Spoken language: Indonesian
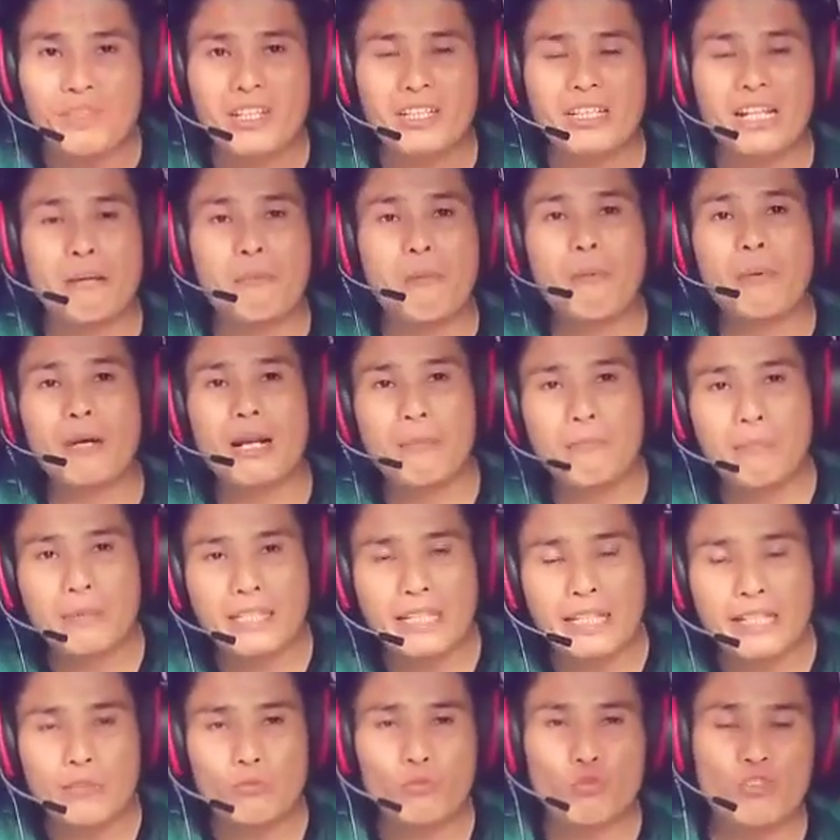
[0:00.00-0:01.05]
dan beberapa
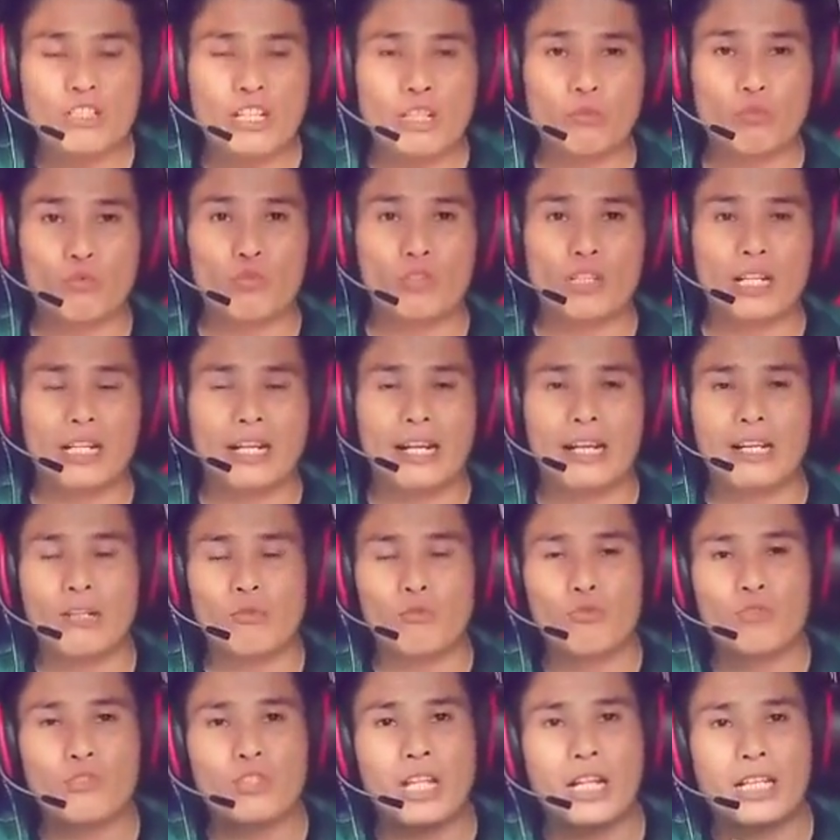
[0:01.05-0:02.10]
tadi Ustadz Ustadz ada
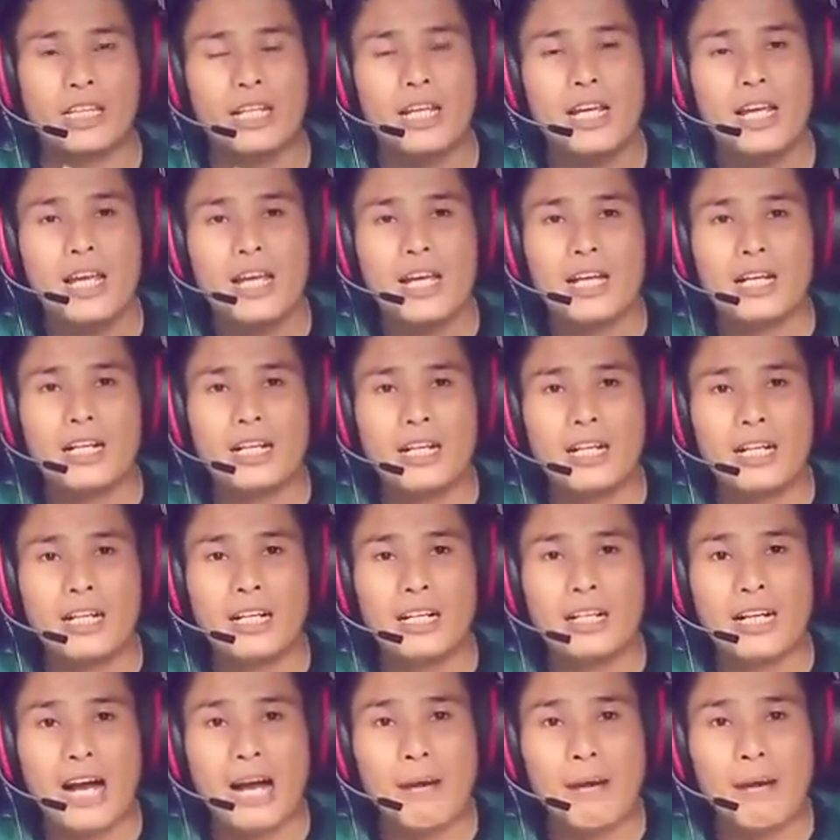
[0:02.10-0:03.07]
Ustadz uh,